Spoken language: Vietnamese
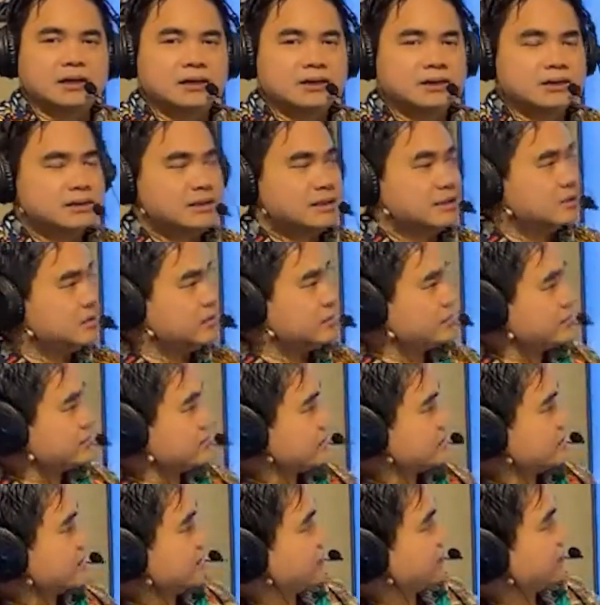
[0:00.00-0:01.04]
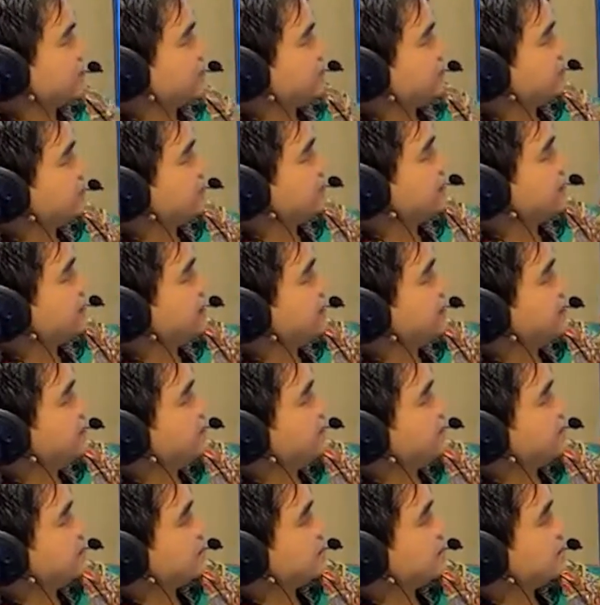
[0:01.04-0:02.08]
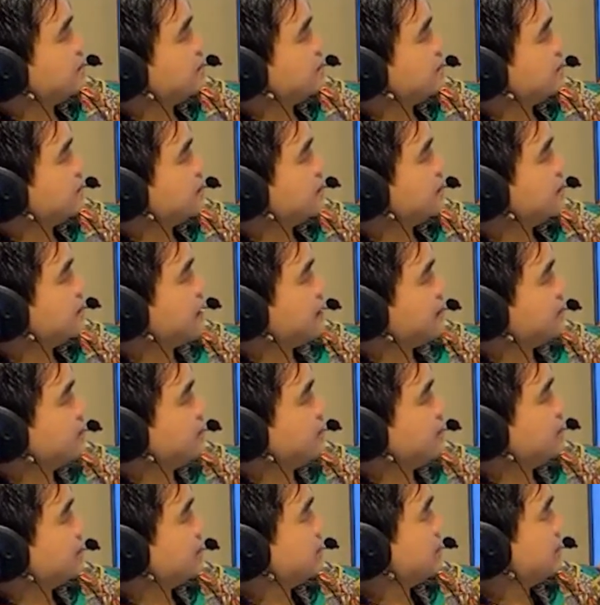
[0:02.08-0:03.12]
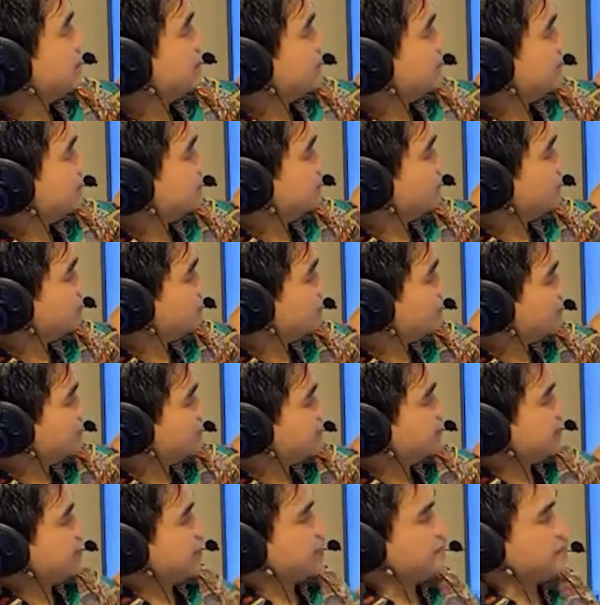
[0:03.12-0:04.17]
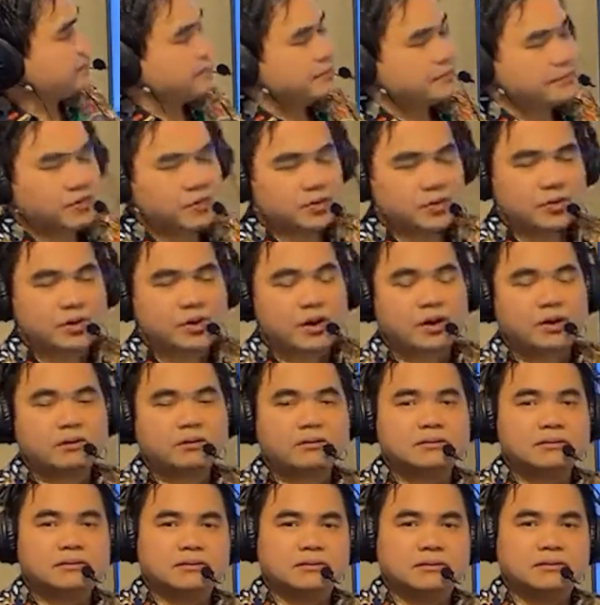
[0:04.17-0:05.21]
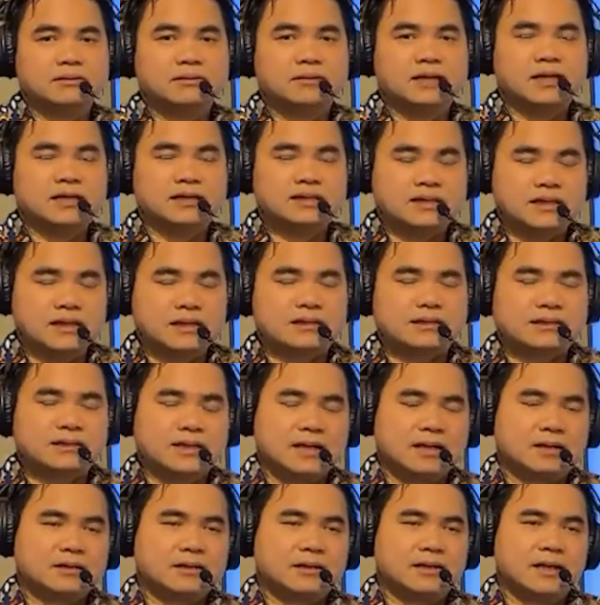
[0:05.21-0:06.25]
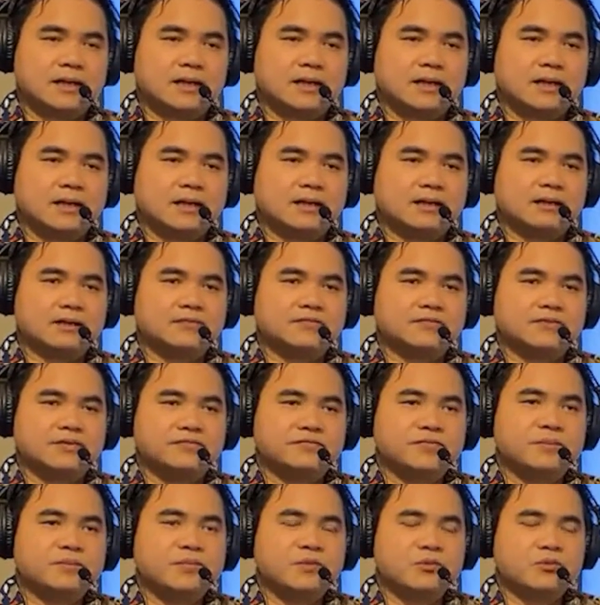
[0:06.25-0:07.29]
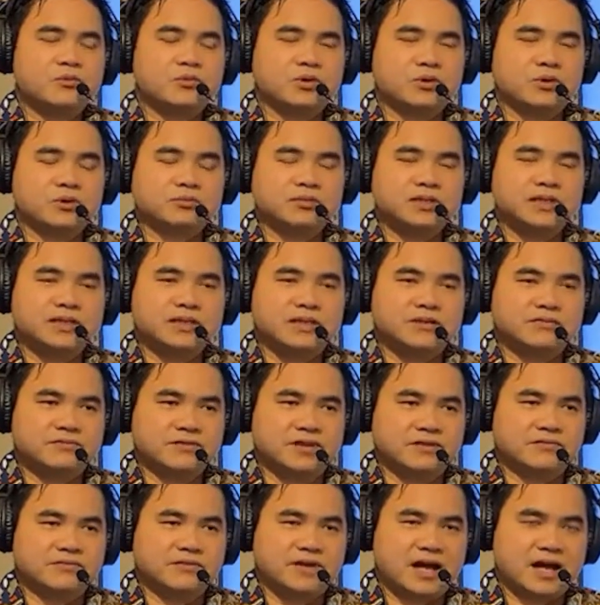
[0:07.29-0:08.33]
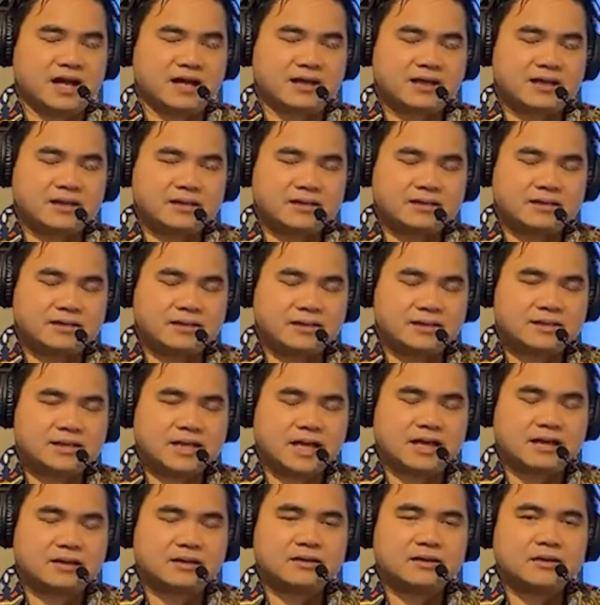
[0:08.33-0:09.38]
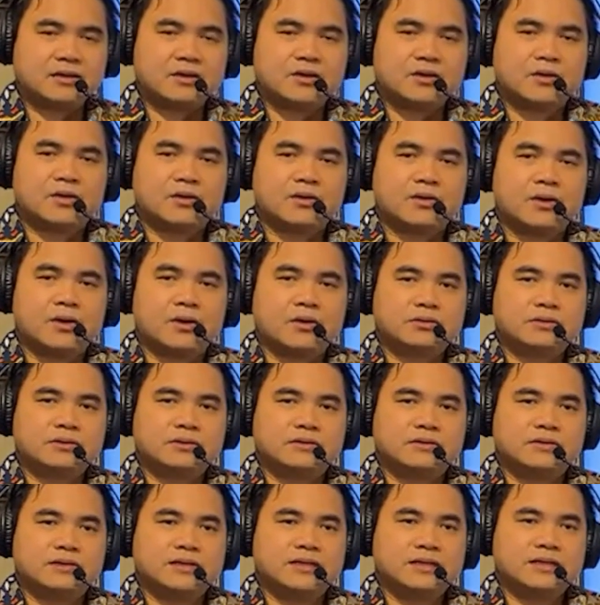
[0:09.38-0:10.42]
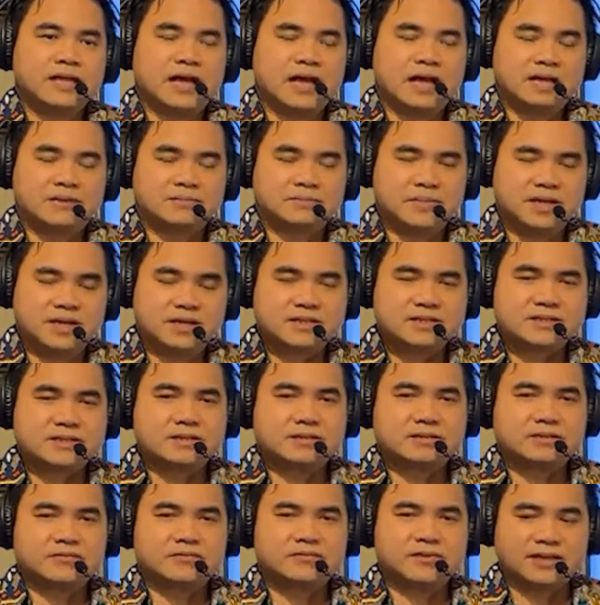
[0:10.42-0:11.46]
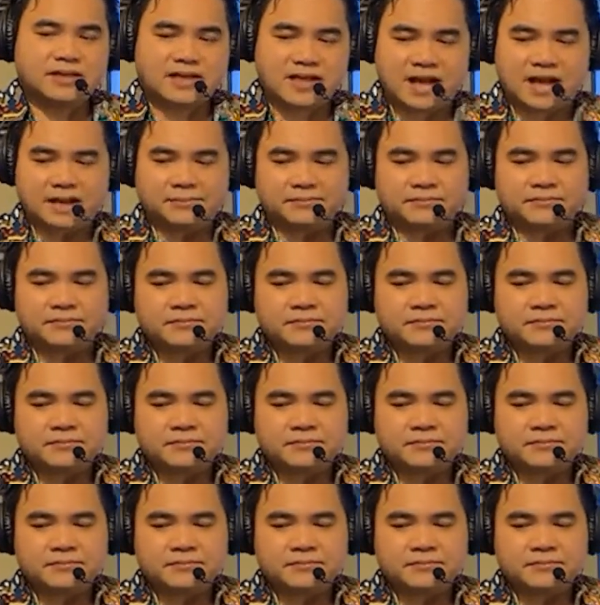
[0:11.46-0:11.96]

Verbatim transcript: nhiều sản phẩm mà limited rất đặc biệt trông rất đẹp của Kord lên trên trang uh, Facebook của công ty nhạc Việt và cái cái trang Kord Guitar and Bass Việt Nam